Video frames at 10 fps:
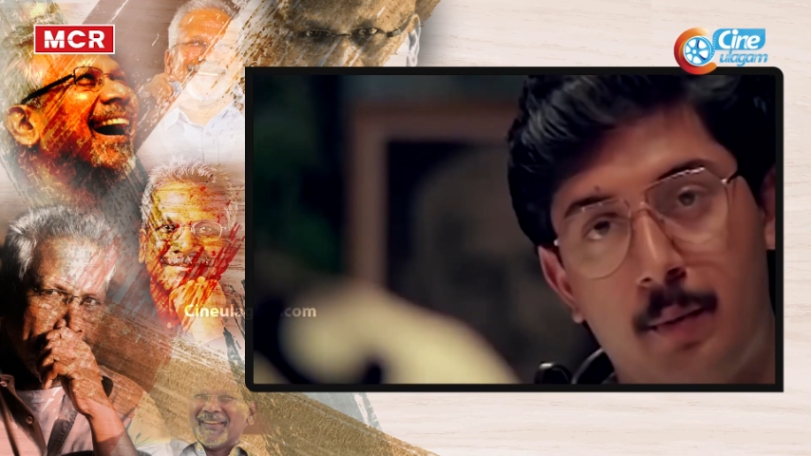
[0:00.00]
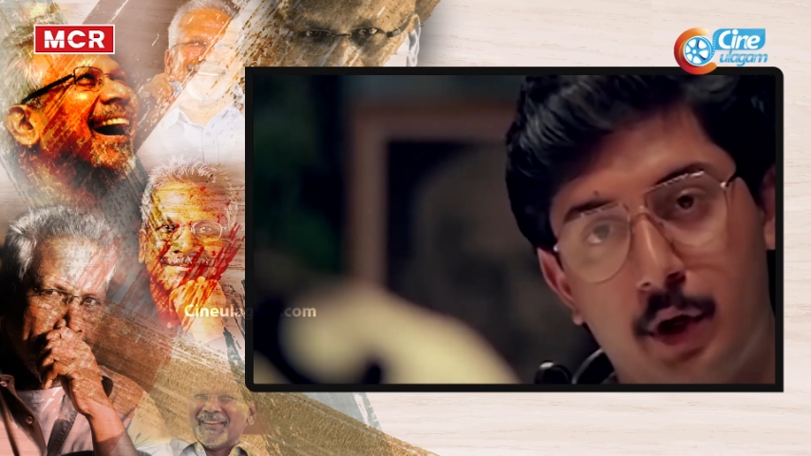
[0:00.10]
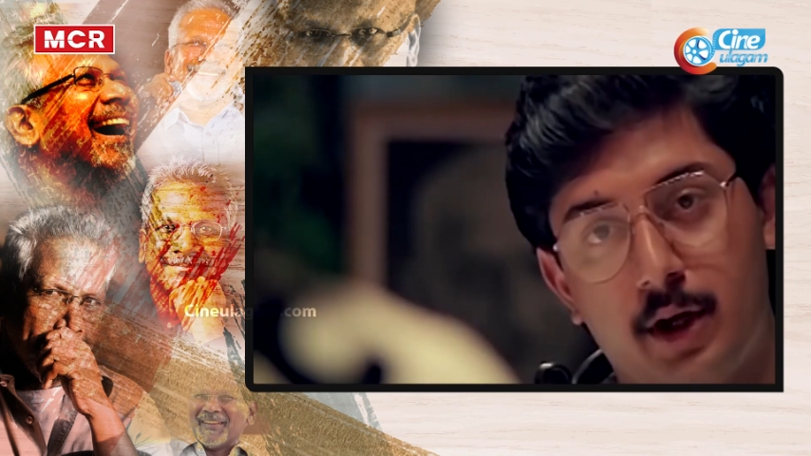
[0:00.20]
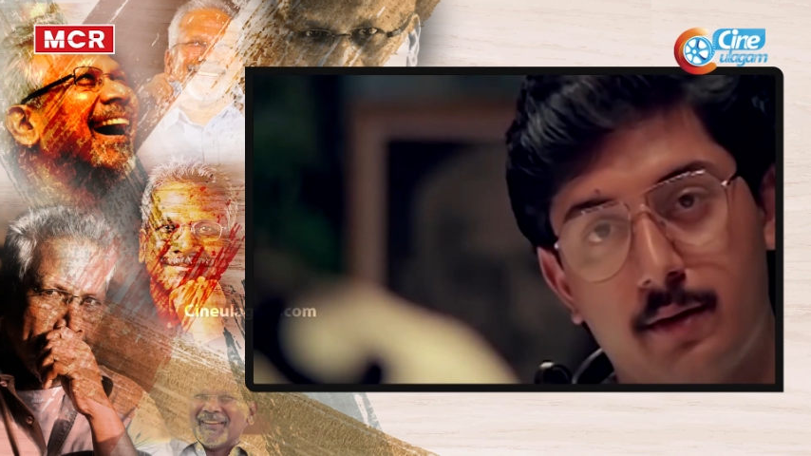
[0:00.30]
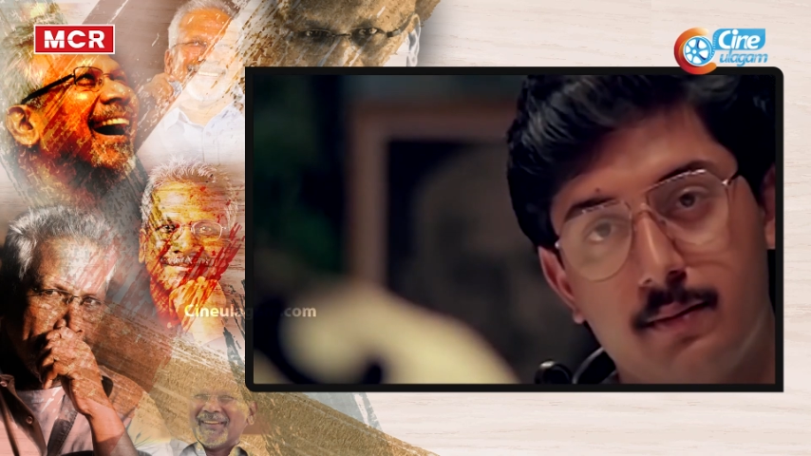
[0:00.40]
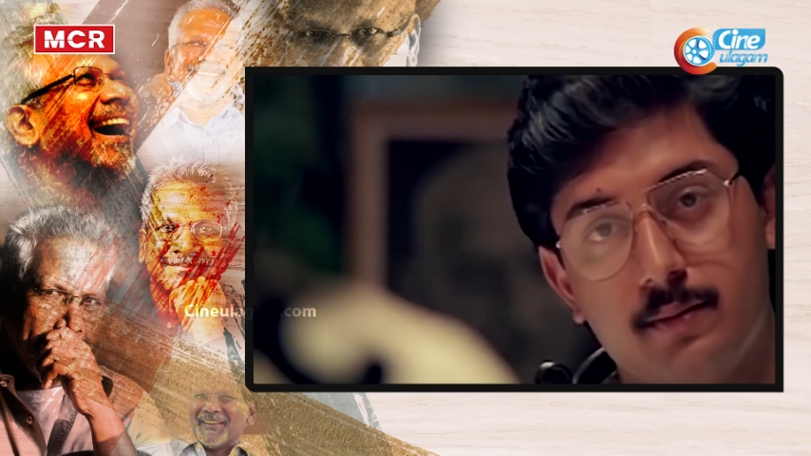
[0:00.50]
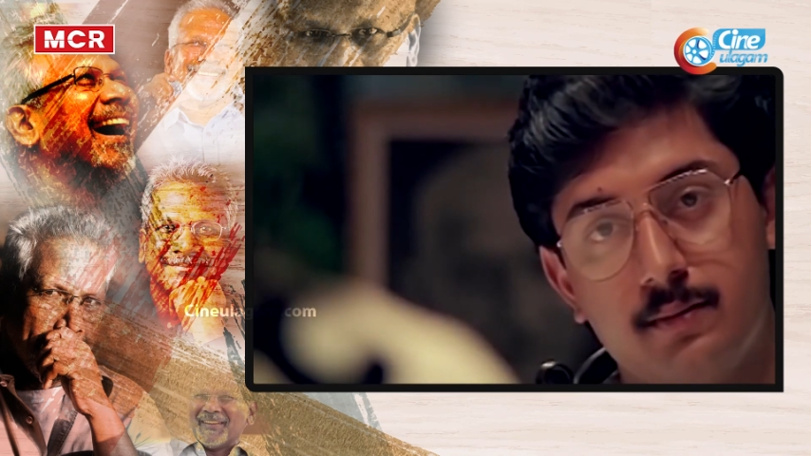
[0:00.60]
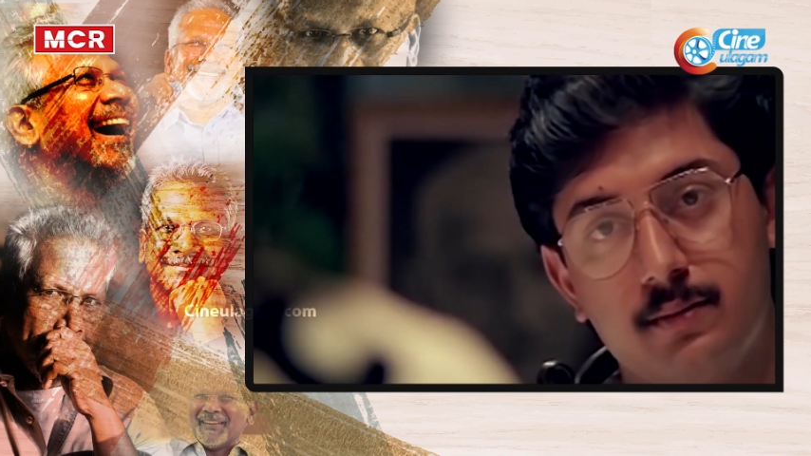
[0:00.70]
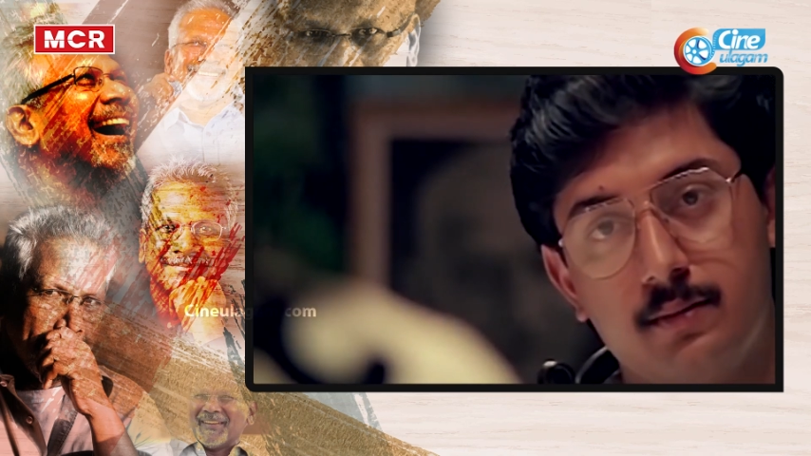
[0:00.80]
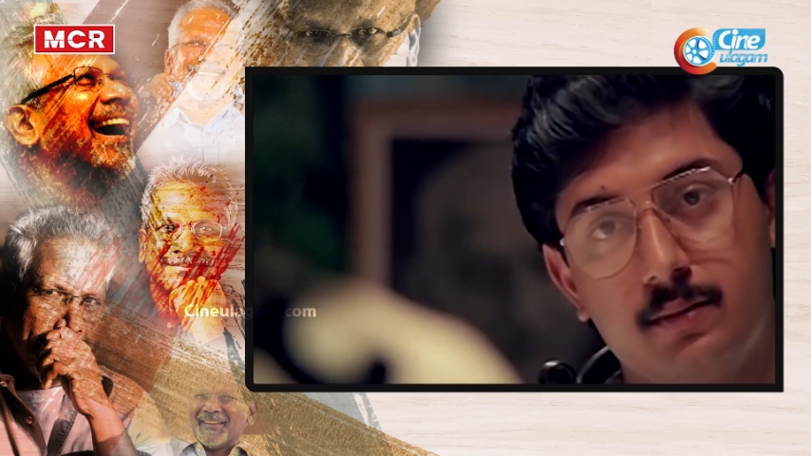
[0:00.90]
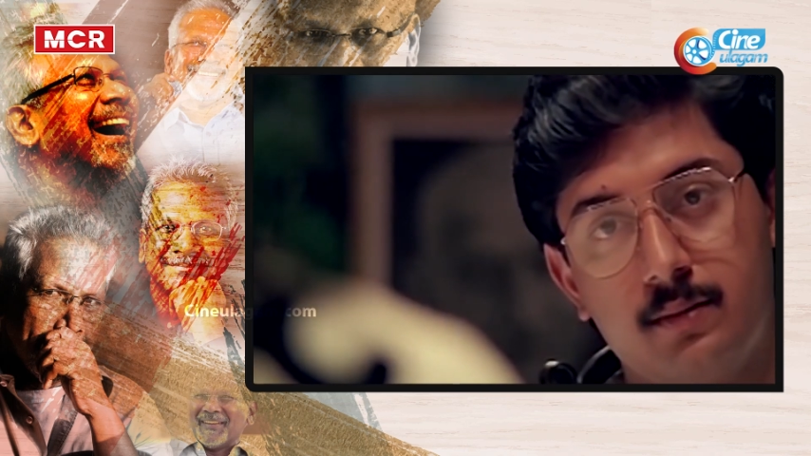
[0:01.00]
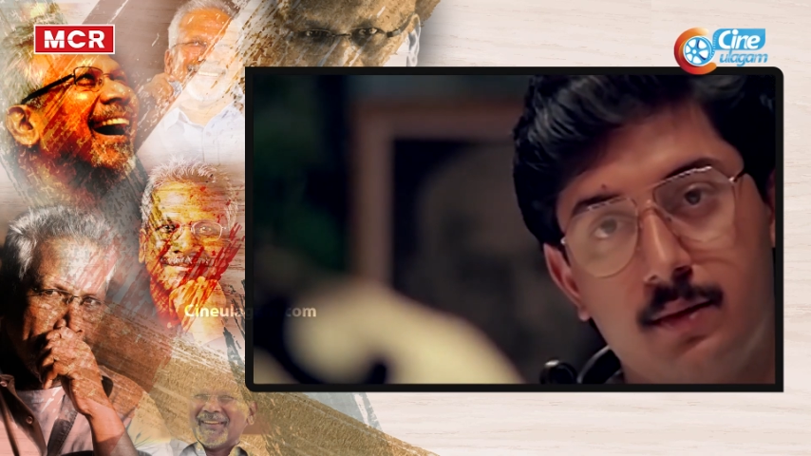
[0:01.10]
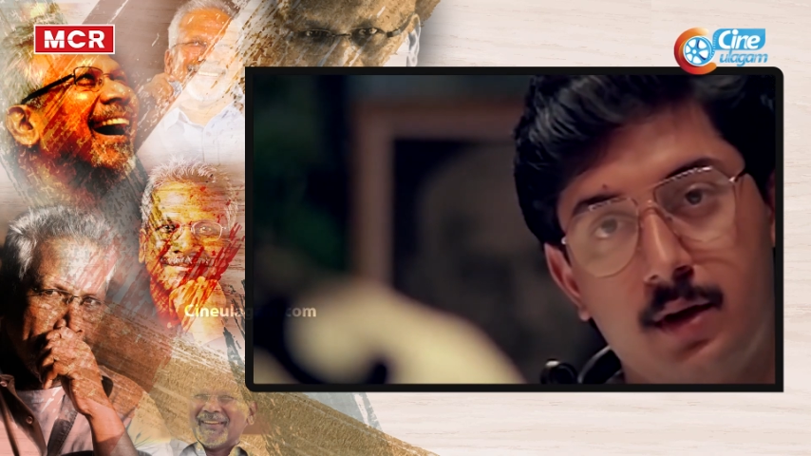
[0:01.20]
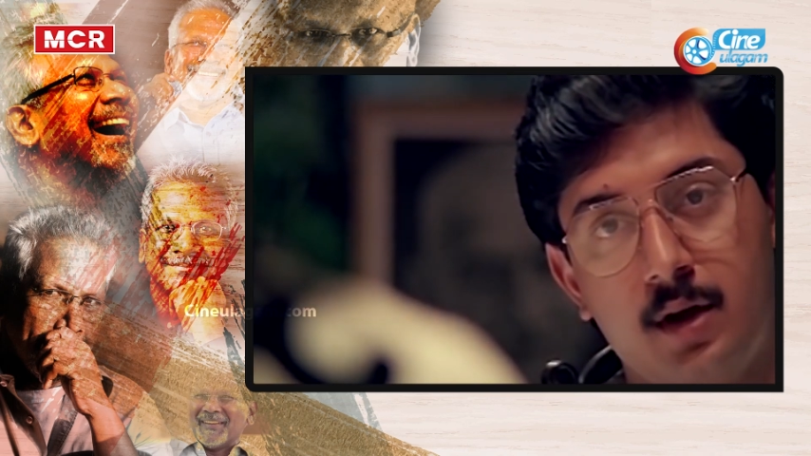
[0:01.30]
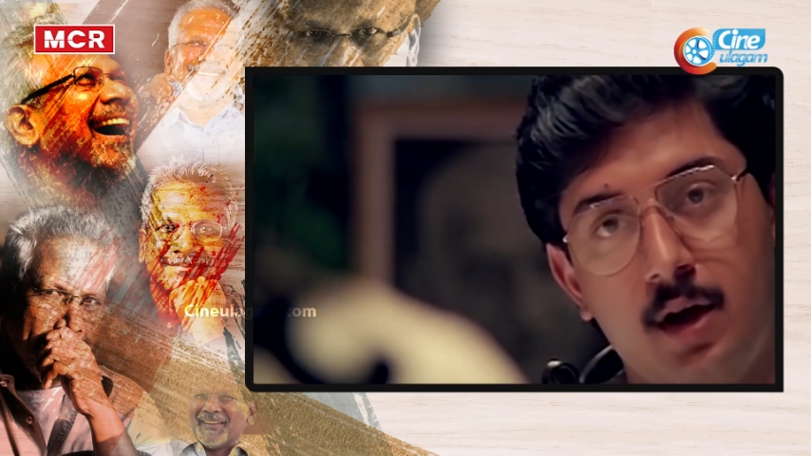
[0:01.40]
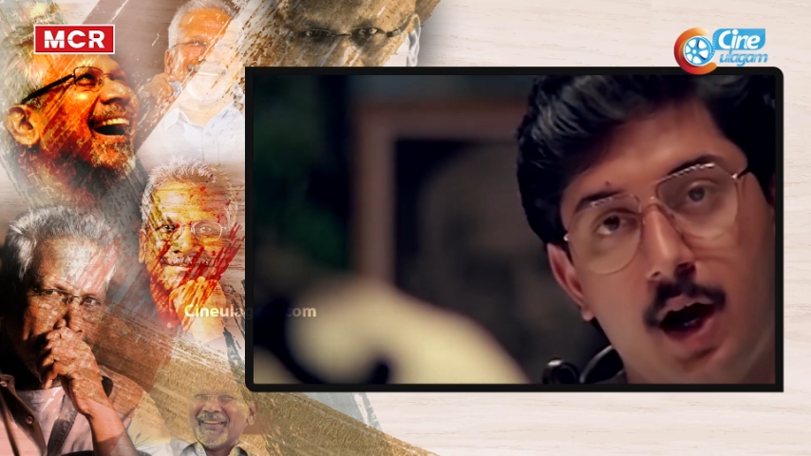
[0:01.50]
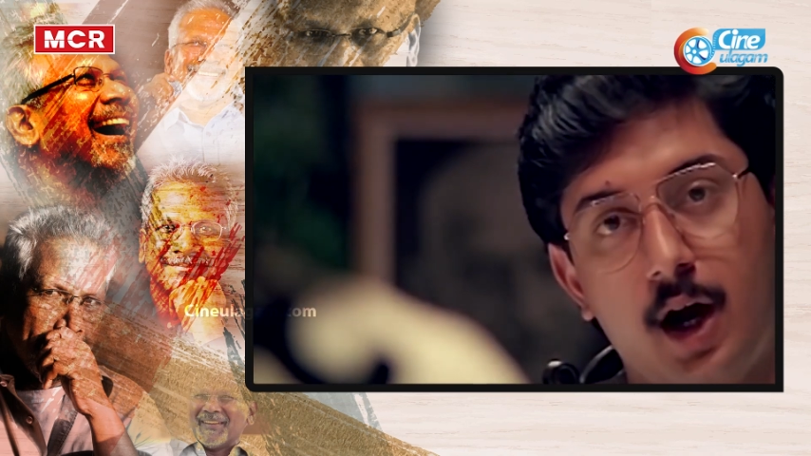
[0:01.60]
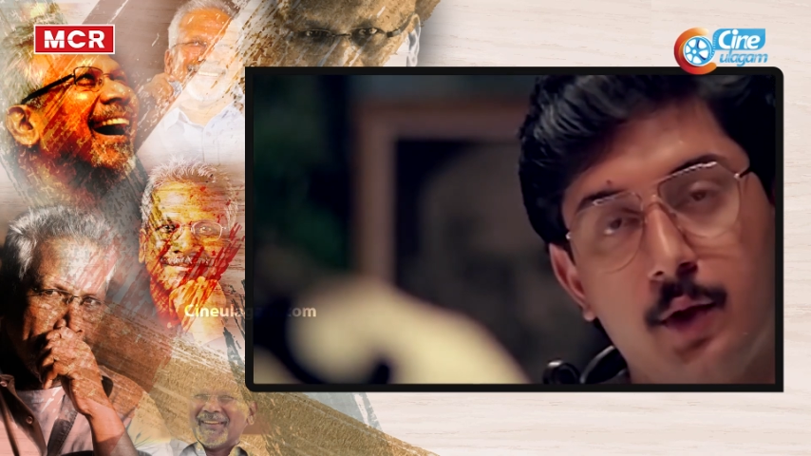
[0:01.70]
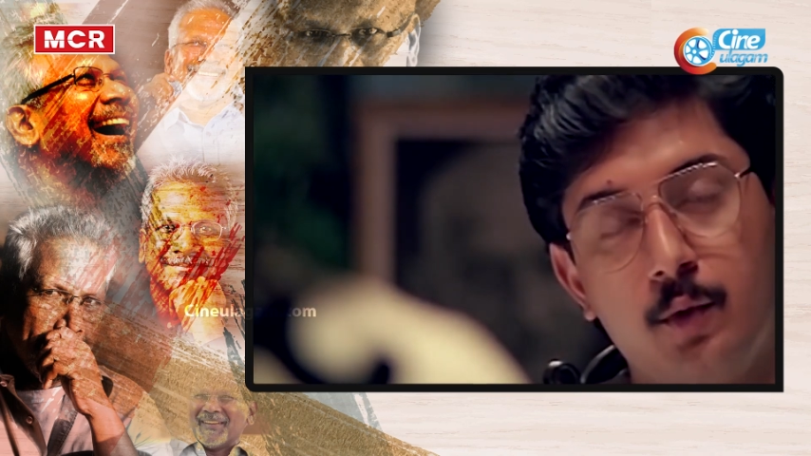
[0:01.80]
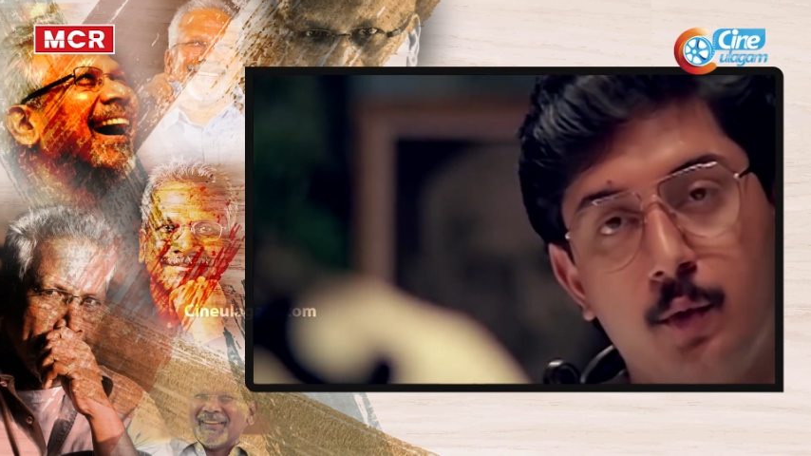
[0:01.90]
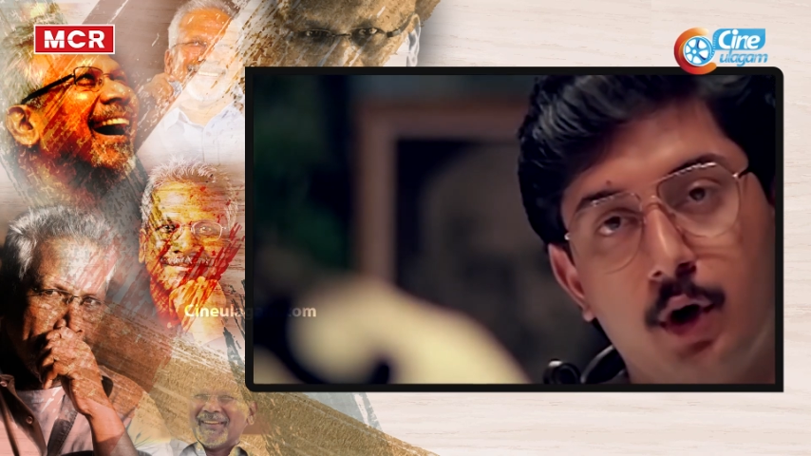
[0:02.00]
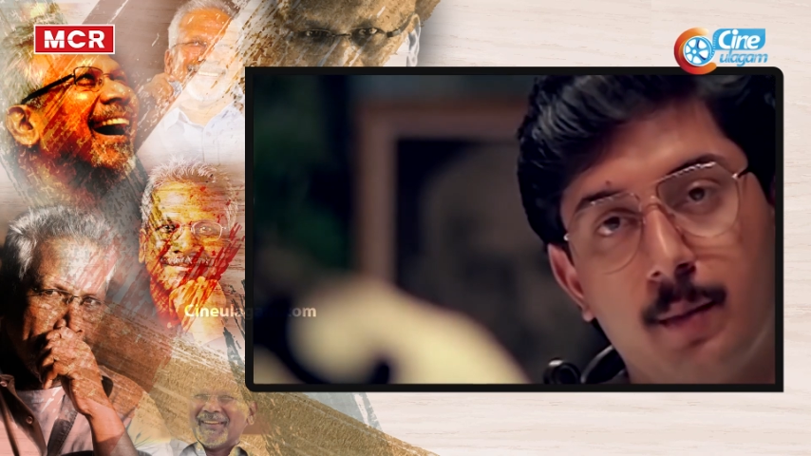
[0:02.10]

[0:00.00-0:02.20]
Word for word: பிடிக்காது அதுவும் உன்ன